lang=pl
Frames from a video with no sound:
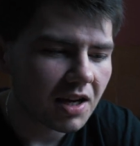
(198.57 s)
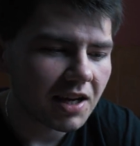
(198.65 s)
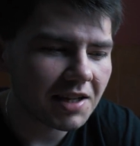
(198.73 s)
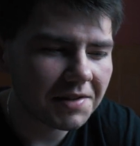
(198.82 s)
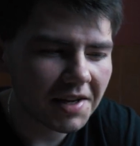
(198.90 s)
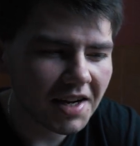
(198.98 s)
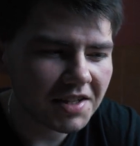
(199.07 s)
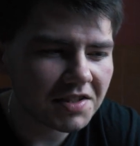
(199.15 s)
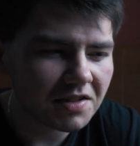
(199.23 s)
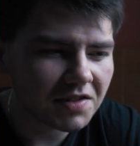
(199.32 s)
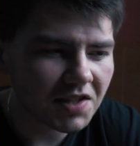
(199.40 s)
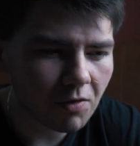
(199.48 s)
I
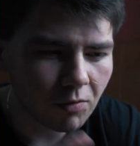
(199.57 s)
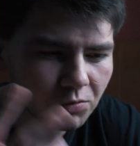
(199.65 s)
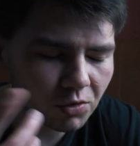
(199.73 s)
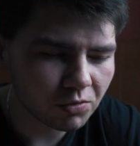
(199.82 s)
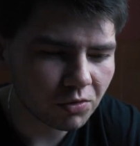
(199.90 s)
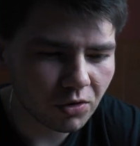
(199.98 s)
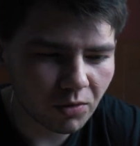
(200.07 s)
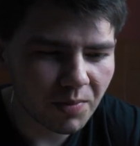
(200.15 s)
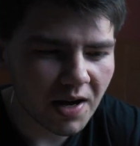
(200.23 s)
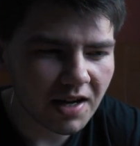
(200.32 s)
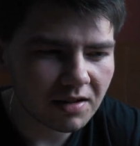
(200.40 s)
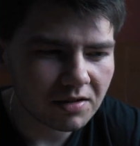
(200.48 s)
teraz całą tą
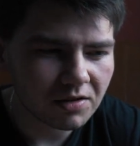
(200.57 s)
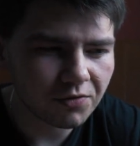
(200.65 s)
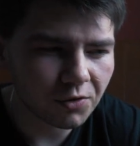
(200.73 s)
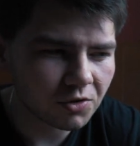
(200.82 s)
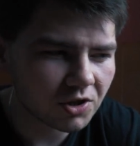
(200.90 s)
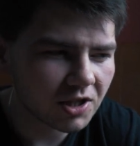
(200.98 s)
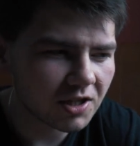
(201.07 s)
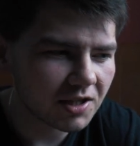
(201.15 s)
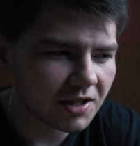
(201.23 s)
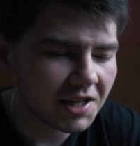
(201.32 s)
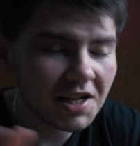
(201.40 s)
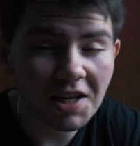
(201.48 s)
grupę tworzy
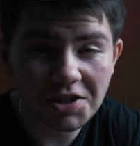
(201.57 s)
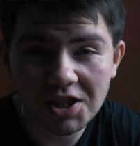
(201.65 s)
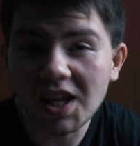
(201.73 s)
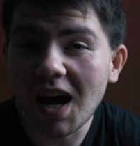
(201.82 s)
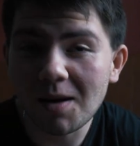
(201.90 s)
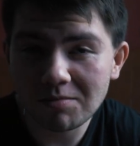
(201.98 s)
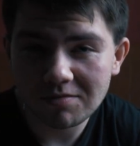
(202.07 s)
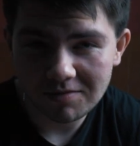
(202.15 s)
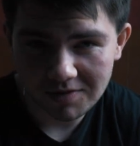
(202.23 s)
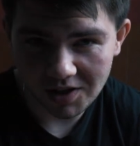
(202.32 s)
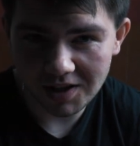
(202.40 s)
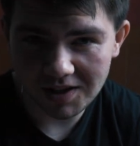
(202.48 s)
ileś tam
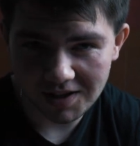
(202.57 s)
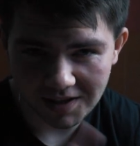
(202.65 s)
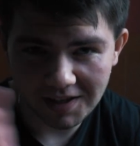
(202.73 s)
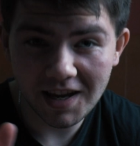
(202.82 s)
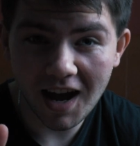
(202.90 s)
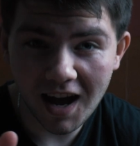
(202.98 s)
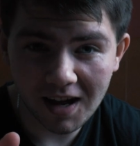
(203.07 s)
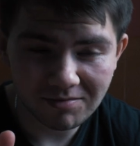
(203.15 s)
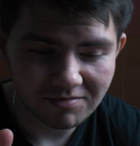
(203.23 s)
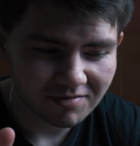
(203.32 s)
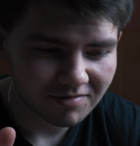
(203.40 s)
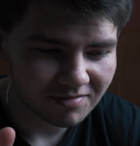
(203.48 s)
tych ja
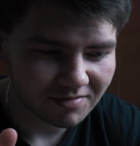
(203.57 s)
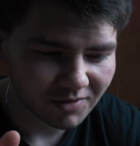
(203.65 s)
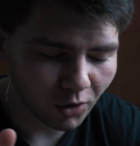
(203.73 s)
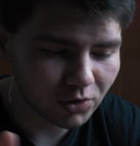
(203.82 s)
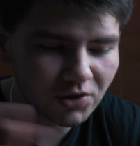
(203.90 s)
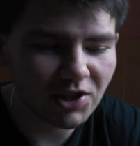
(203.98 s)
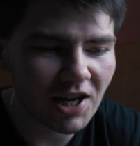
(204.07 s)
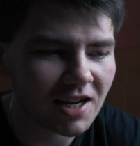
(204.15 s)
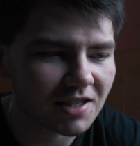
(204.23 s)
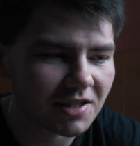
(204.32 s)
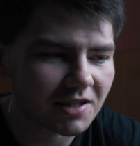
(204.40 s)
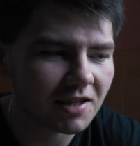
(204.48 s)

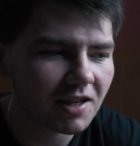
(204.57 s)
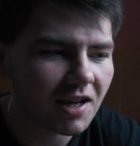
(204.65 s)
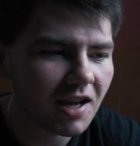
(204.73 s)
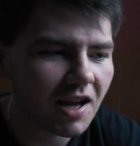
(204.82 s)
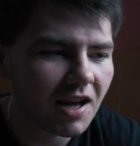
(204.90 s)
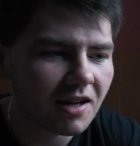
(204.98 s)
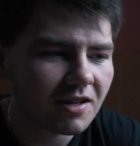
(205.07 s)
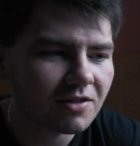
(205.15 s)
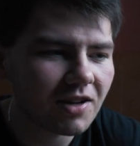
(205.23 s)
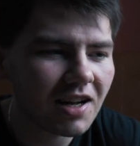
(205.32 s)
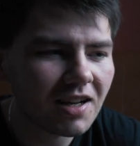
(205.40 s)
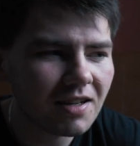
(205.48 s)
oddzielnych.
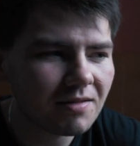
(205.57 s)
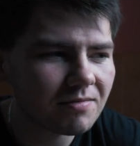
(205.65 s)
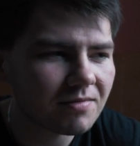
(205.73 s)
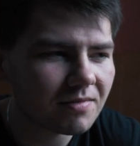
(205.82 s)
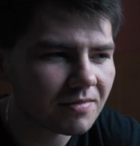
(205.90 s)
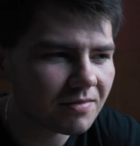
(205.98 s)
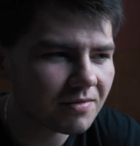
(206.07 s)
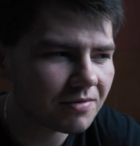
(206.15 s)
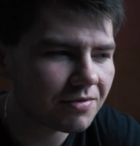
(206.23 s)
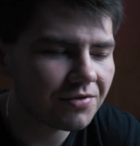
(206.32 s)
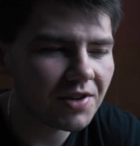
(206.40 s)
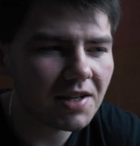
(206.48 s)
No ale
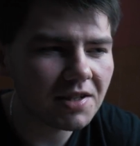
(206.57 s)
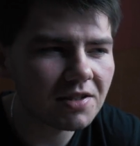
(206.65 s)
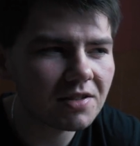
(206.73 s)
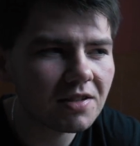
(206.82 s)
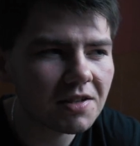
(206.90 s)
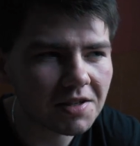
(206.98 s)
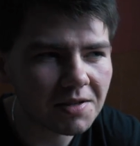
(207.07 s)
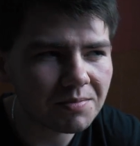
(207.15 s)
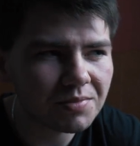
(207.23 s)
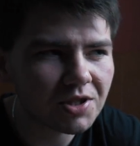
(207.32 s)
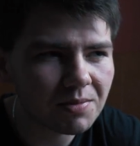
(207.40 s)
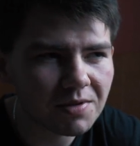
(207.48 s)
w chwili, gdy
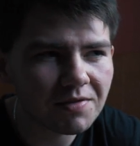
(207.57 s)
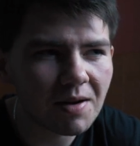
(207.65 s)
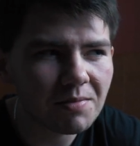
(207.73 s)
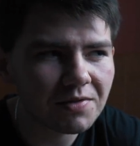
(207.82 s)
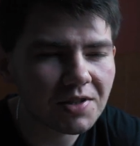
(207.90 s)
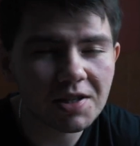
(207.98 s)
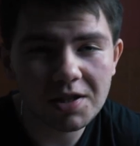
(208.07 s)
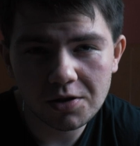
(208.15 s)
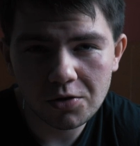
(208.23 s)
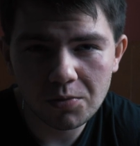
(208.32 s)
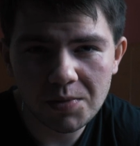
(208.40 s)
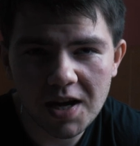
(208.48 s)
przebywamy w takiej
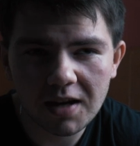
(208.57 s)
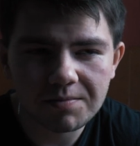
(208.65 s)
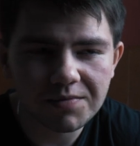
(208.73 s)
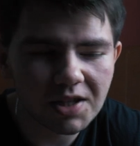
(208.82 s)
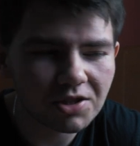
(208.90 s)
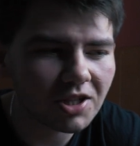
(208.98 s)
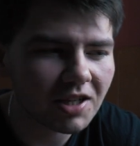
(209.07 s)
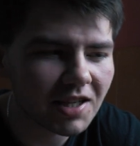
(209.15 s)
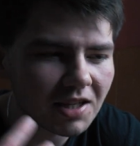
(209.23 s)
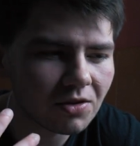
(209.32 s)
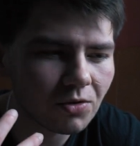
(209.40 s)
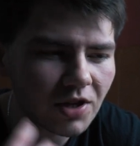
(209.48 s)
grupie, nasze
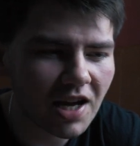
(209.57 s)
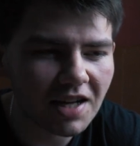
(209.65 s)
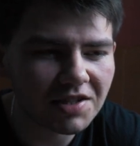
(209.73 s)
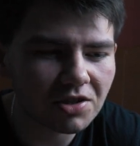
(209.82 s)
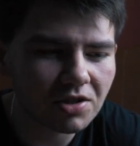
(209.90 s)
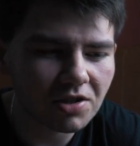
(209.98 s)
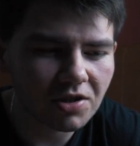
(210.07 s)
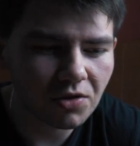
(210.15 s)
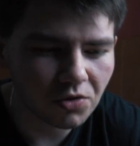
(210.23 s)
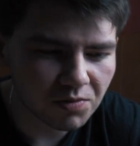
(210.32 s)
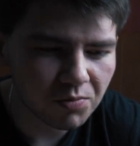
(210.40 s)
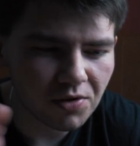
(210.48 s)
jedno ja zaczyna się
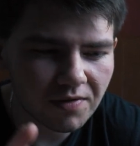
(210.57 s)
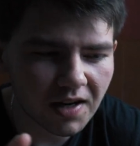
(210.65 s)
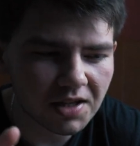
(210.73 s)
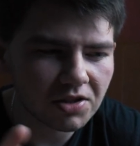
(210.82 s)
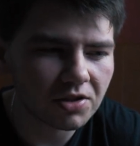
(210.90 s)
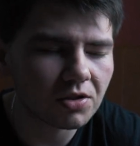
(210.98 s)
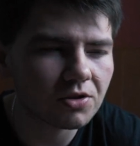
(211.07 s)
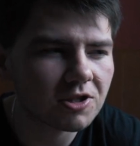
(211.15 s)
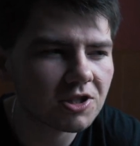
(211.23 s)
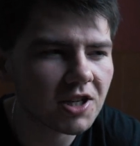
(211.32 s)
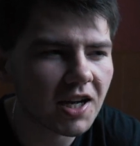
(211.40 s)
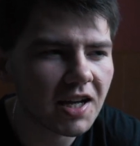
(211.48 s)
rozpływać i
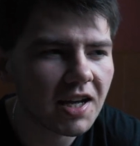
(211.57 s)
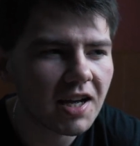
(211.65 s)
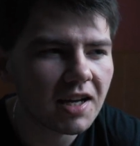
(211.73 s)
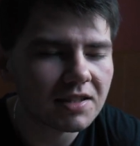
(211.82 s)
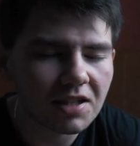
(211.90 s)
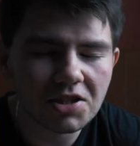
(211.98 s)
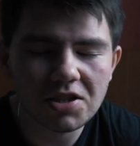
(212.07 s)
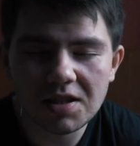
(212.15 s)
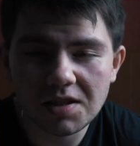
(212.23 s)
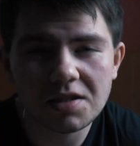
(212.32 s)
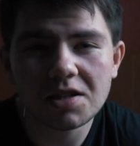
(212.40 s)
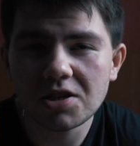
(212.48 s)
troszeczkę traci
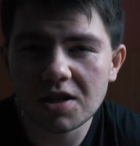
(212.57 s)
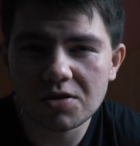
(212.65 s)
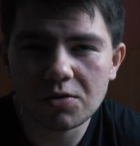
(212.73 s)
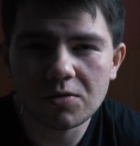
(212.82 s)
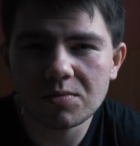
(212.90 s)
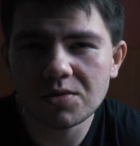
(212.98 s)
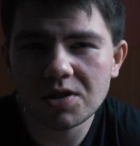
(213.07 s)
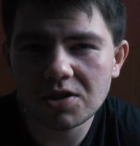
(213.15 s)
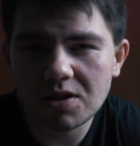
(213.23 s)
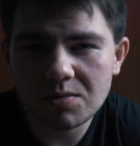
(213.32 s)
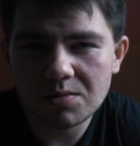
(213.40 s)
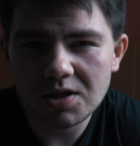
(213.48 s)
na znaczeniu, bo
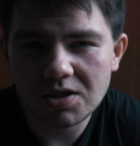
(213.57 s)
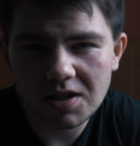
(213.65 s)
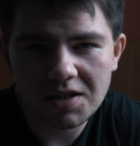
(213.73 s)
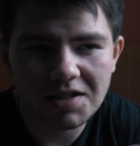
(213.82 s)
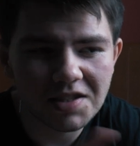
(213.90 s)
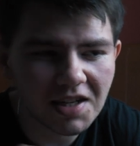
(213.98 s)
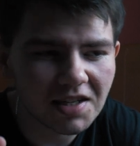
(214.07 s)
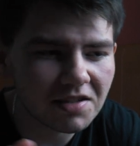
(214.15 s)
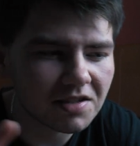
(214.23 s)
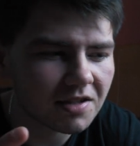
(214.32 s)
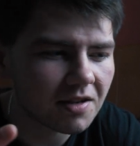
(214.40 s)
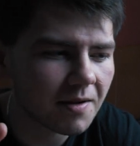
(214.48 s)
zaczynamy mieć taki
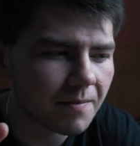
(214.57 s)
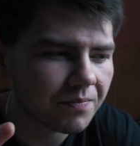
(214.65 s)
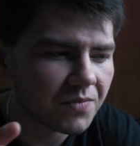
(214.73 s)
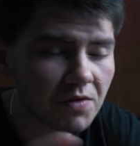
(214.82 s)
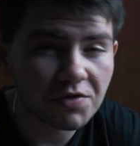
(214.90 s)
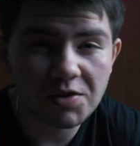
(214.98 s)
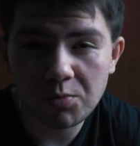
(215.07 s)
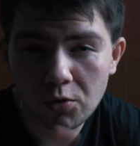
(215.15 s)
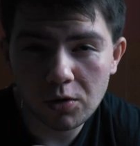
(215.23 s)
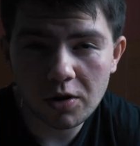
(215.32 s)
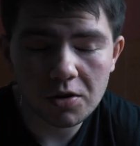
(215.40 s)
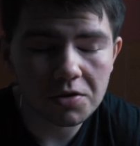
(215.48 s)
sens
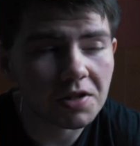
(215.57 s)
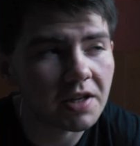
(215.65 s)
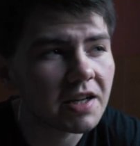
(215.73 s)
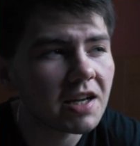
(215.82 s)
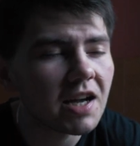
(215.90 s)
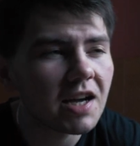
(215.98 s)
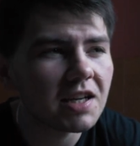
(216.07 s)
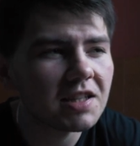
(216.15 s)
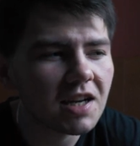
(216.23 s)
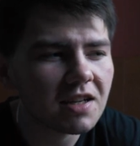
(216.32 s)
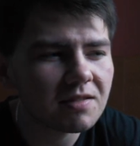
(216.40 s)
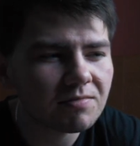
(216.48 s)
wspólnoty. I
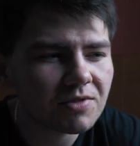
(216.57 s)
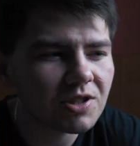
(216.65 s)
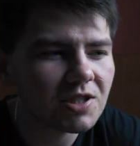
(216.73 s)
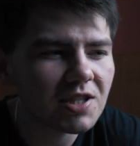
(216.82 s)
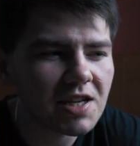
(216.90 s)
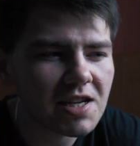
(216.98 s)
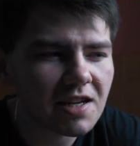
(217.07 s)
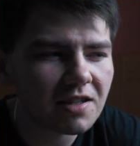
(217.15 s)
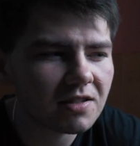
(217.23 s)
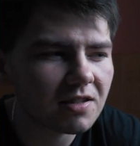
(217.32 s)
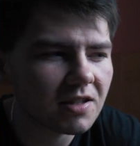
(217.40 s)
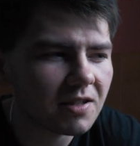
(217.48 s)
tak się dzieje,
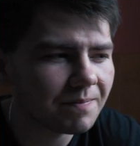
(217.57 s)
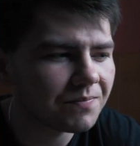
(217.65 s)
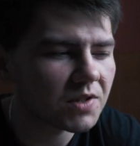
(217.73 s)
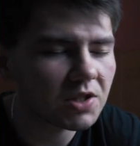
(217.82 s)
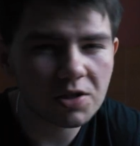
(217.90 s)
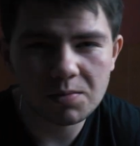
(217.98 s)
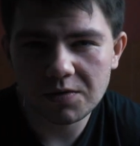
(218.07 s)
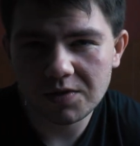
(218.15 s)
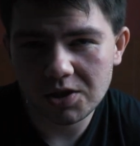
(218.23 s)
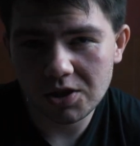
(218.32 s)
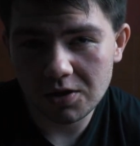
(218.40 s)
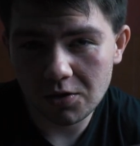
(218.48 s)
gdy jesteśmy w
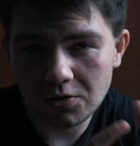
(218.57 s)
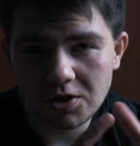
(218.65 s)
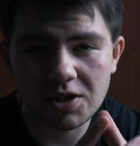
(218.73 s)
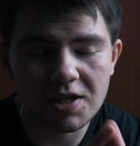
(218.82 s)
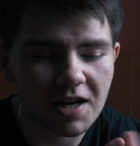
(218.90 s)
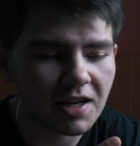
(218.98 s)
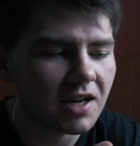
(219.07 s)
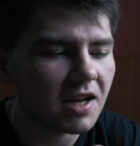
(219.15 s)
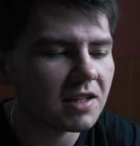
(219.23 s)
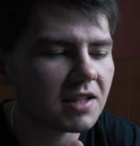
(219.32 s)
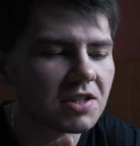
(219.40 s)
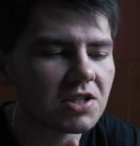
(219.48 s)
naszej rodzinie.
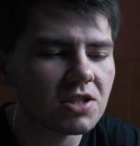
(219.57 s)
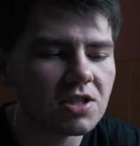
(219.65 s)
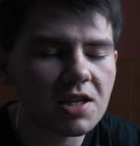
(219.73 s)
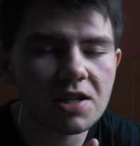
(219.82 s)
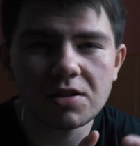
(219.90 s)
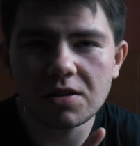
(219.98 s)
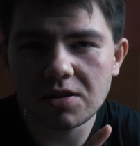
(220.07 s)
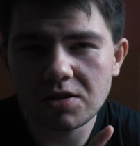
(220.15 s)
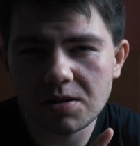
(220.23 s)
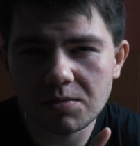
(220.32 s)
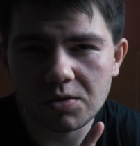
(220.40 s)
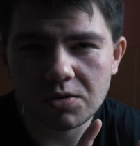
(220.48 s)
Tak się dzieje, gdy
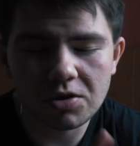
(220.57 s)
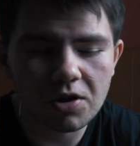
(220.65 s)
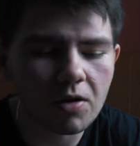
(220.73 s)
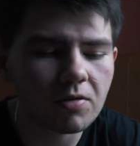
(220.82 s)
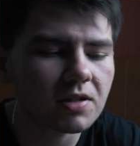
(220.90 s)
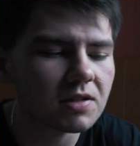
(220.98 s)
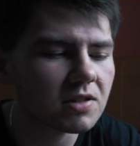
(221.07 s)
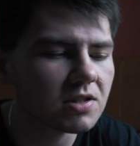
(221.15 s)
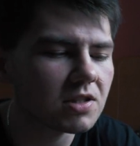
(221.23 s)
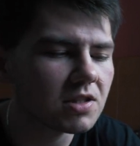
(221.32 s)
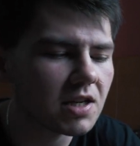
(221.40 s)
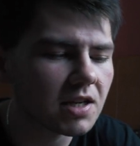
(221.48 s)
idziemy do szkoły. Tak
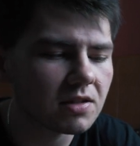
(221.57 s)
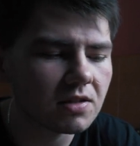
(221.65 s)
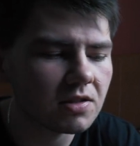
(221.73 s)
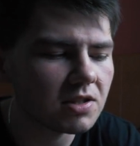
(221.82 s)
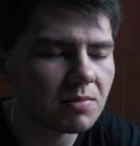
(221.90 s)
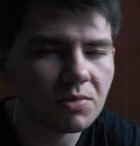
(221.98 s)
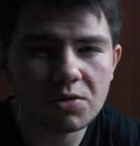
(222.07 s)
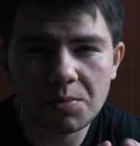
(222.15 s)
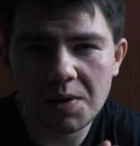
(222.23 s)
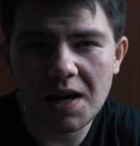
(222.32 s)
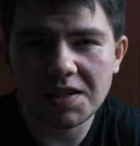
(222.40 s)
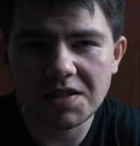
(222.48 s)
się dzieje, gdy idziemy do
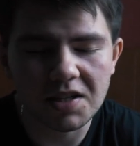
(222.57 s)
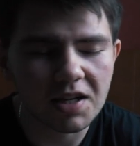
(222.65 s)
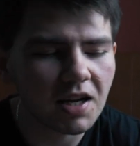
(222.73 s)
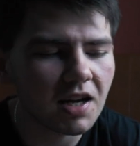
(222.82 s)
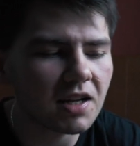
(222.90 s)
pracy.